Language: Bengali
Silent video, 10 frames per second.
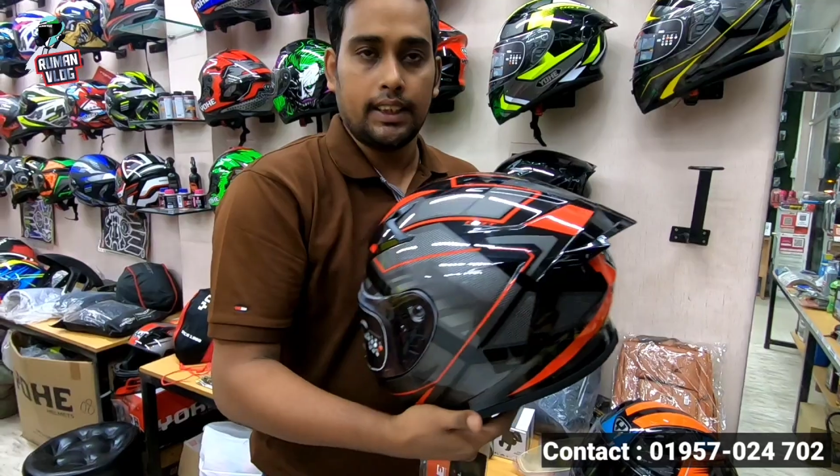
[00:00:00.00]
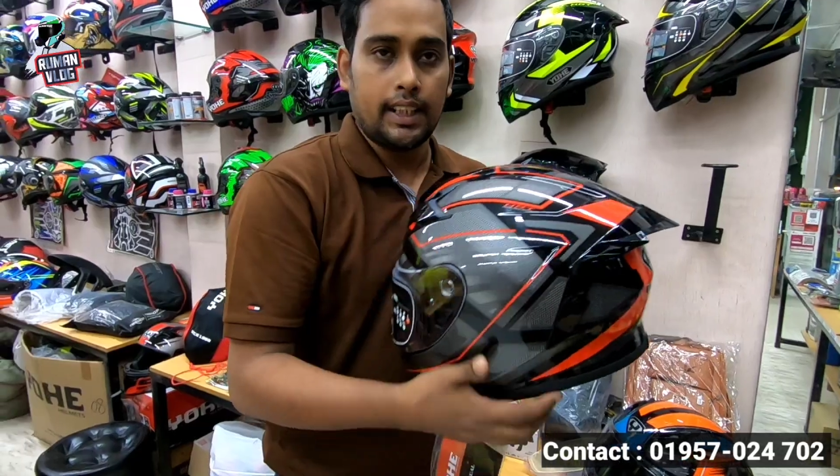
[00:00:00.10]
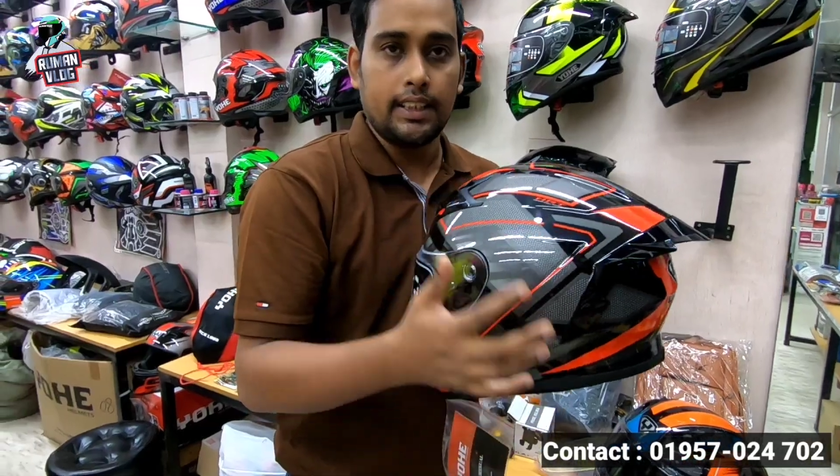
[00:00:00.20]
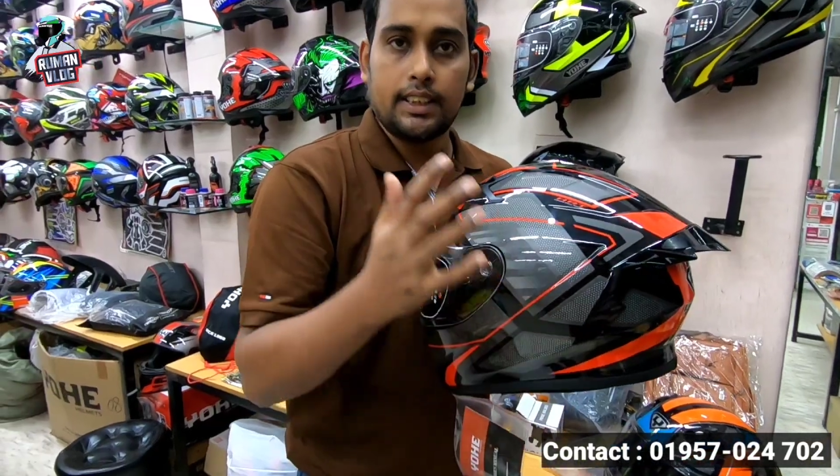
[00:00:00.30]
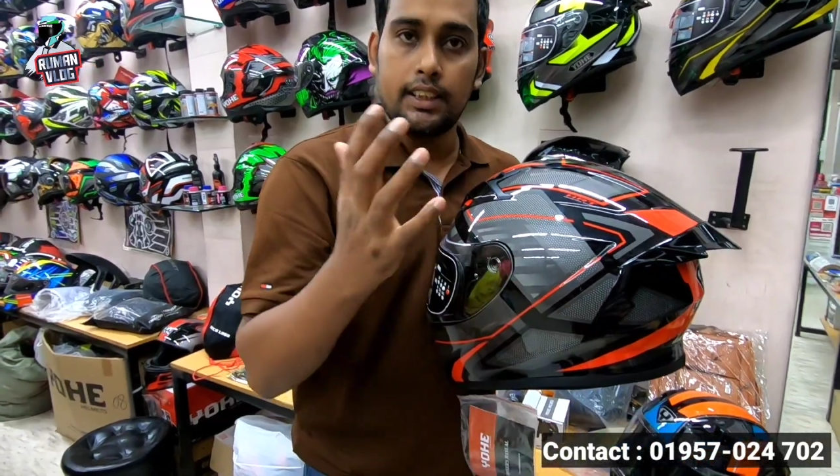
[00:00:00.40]

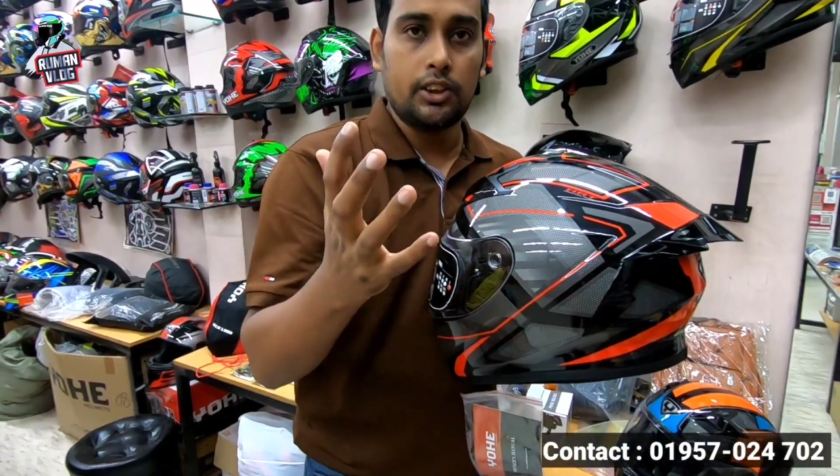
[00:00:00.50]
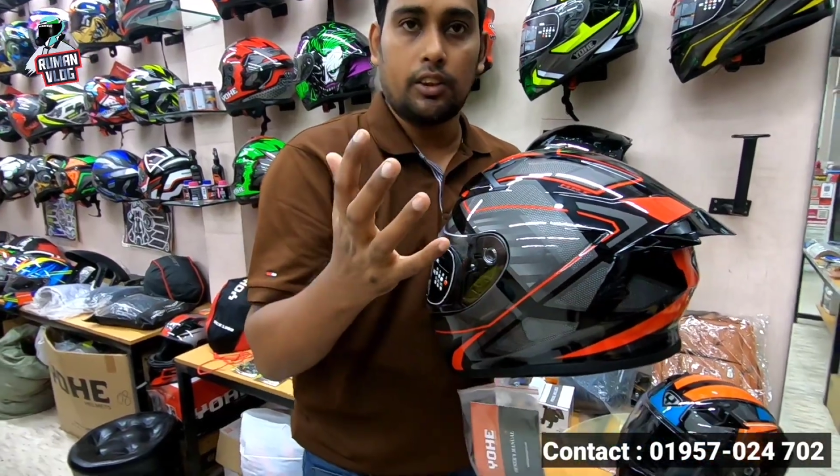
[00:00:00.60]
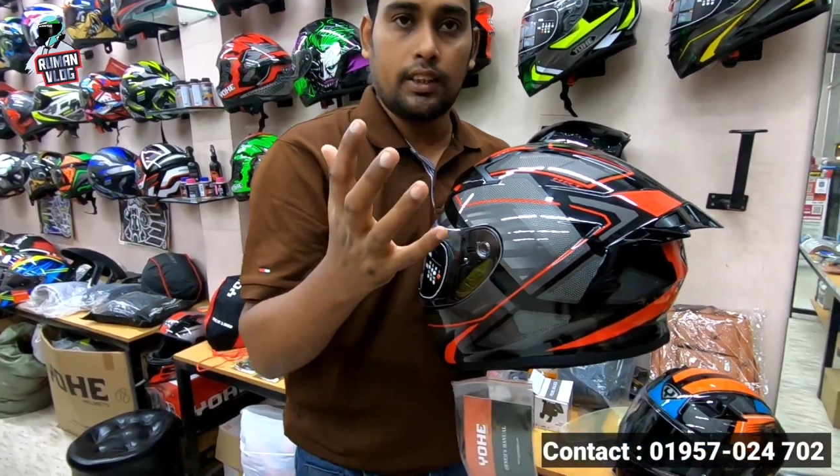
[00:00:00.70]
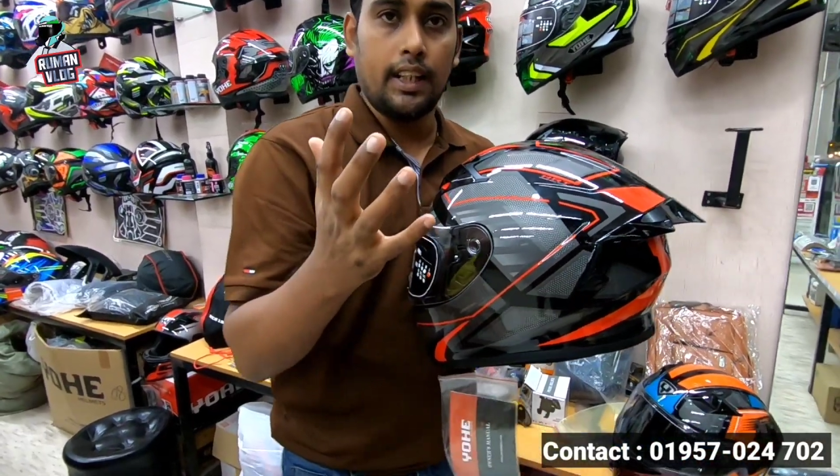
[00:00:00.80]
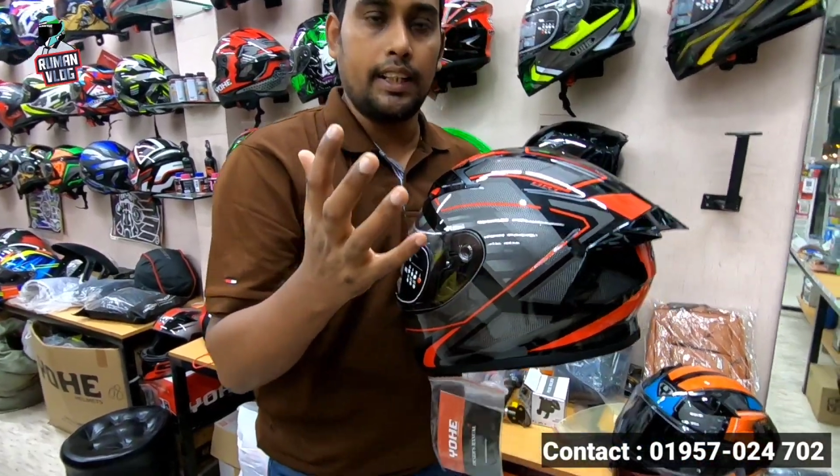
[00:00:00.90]
সেটার
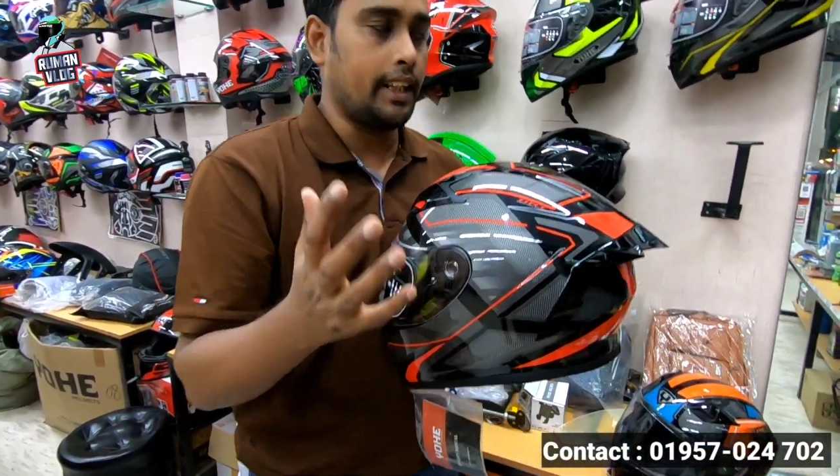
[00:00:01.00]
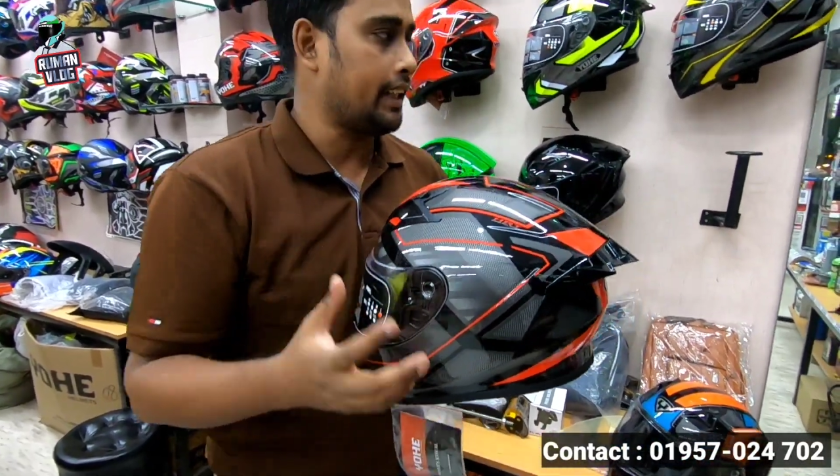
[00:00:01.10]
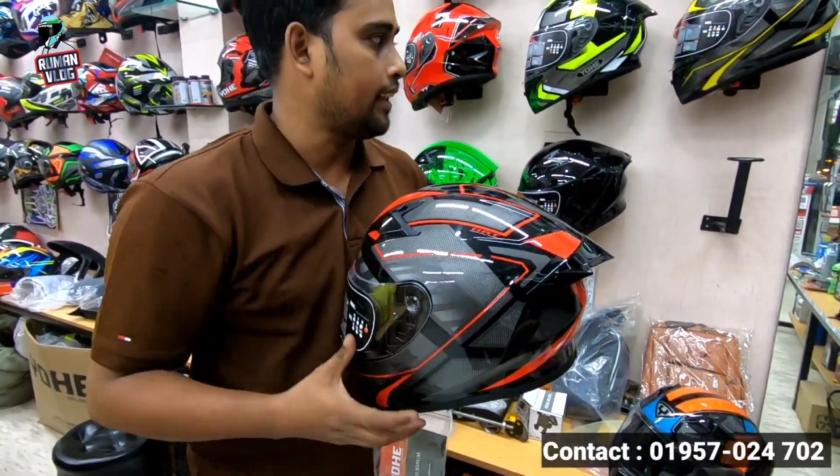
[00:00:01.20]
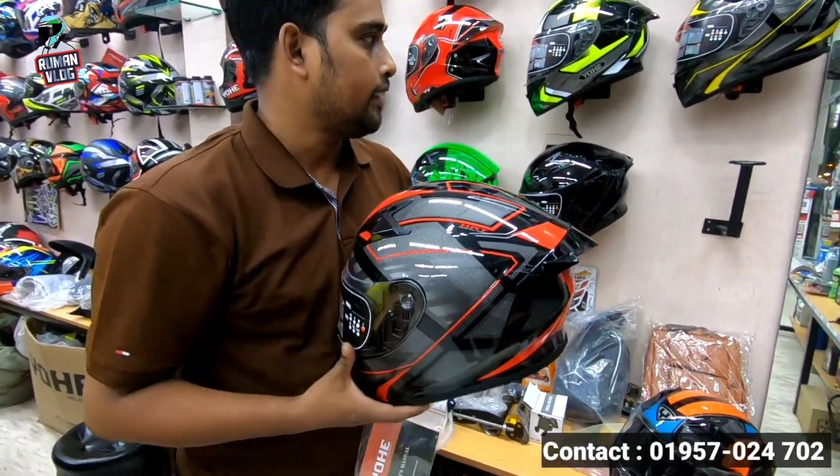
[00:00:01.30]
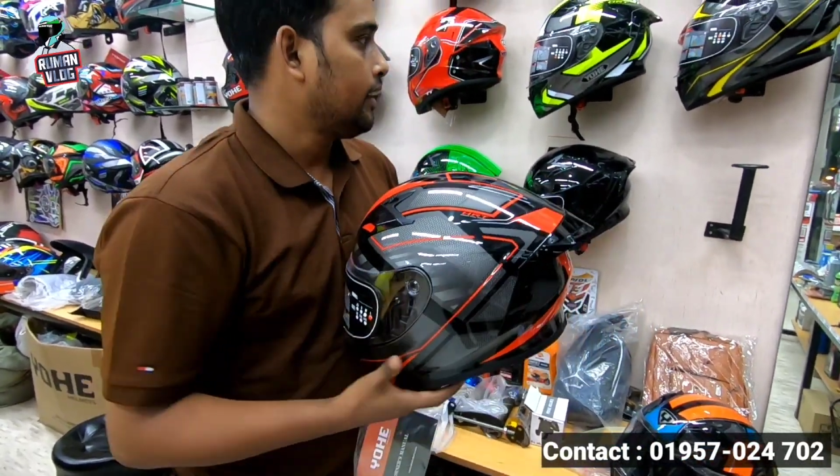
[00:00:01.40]
স্ক্রিনশটটা নিয়ে
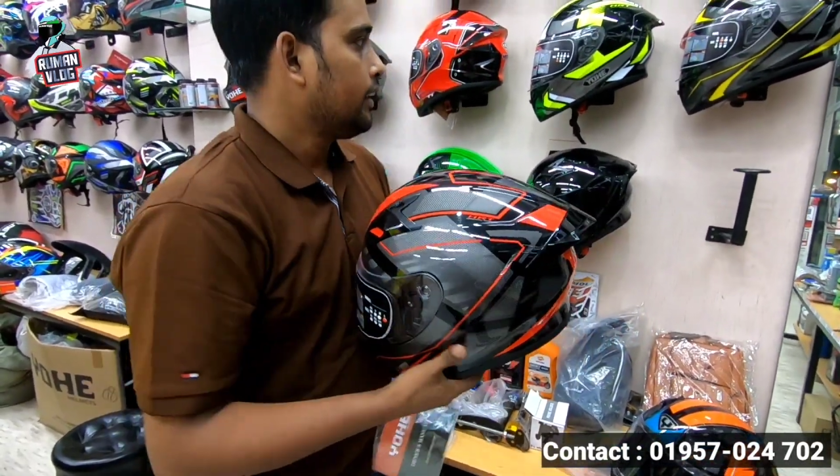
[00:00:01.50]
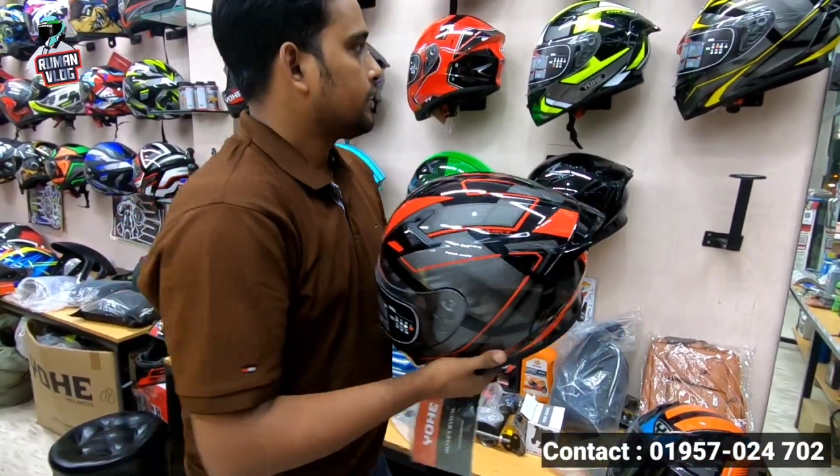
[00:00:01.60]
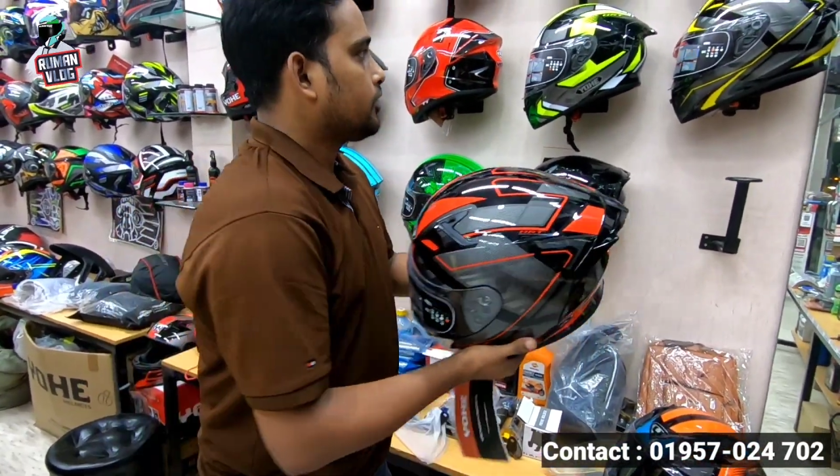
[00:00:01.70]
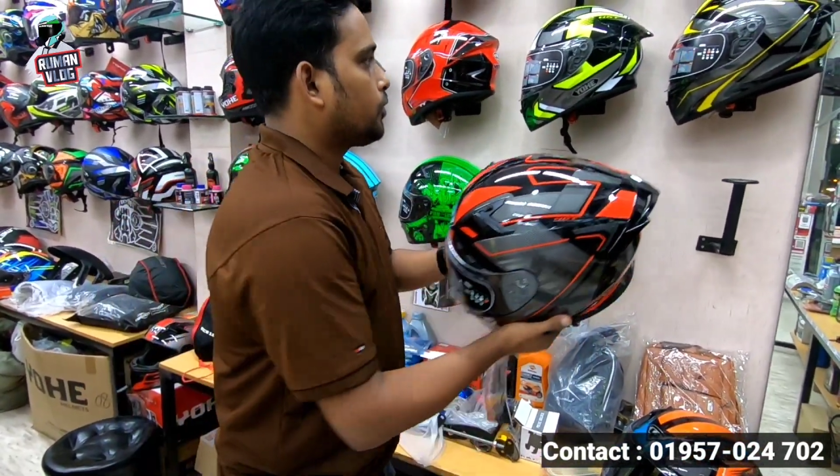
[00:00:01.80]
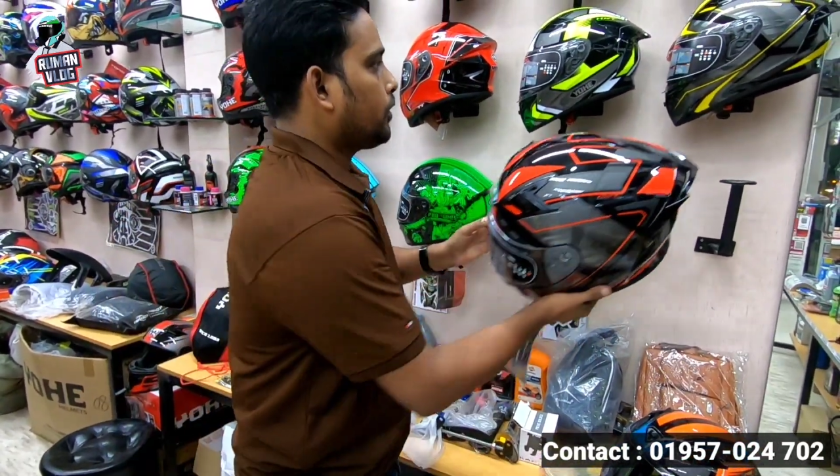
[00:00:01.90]
নেন
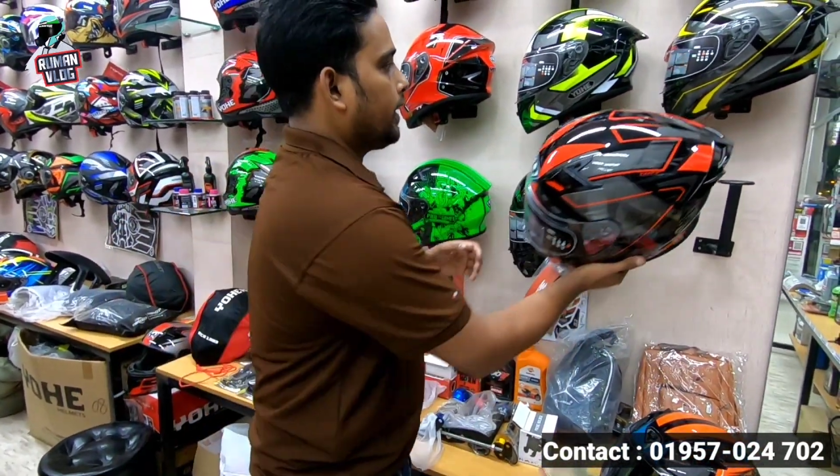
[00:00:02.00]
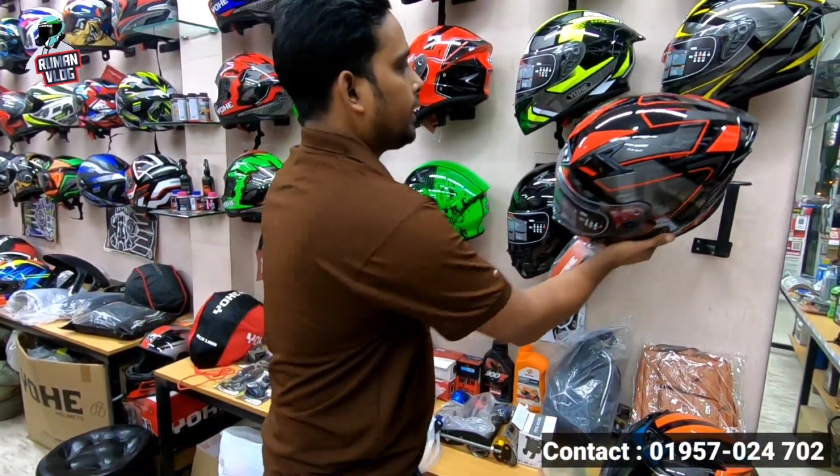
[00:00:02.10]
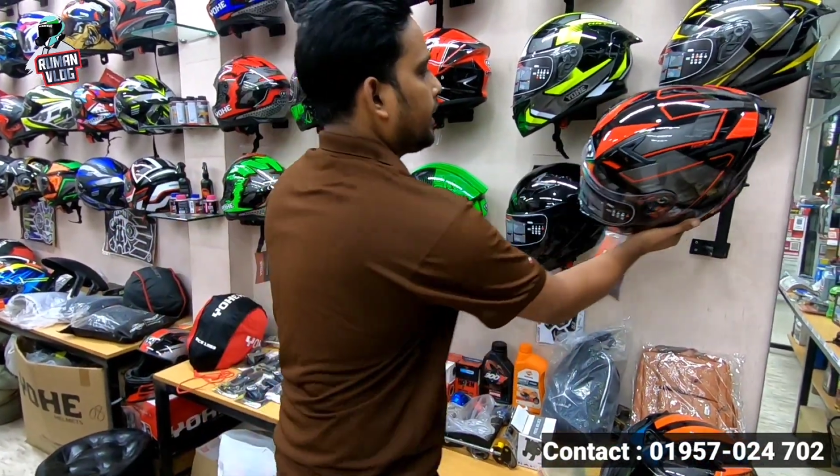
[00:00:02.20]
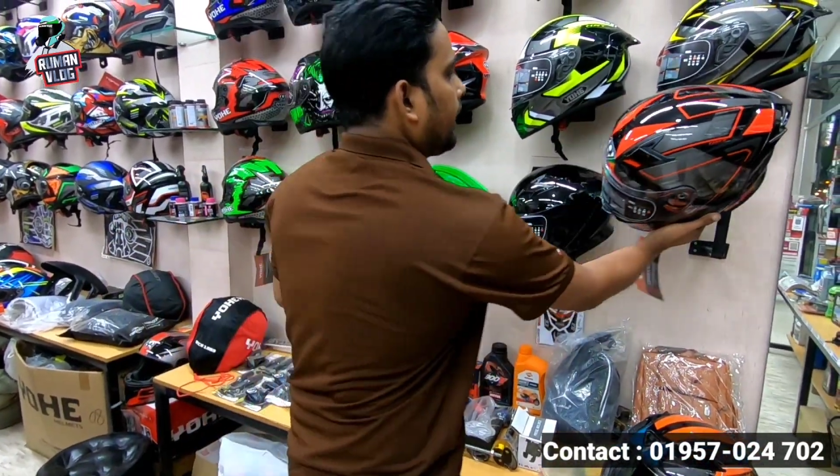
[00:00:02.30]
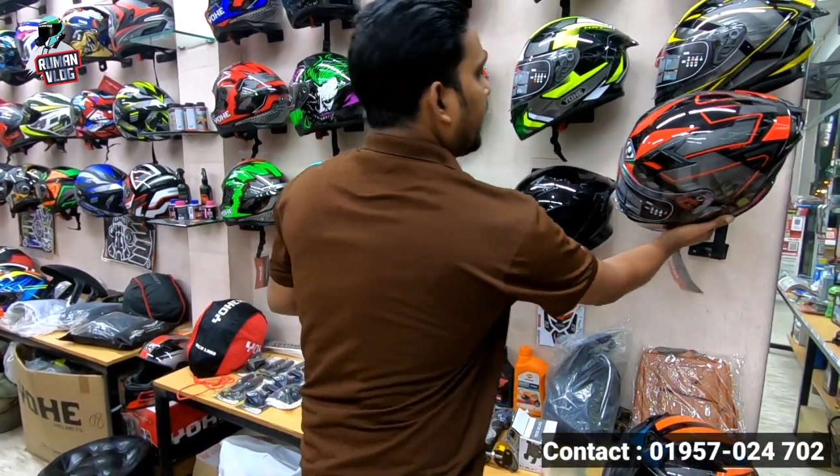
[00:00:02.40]
সো এখানে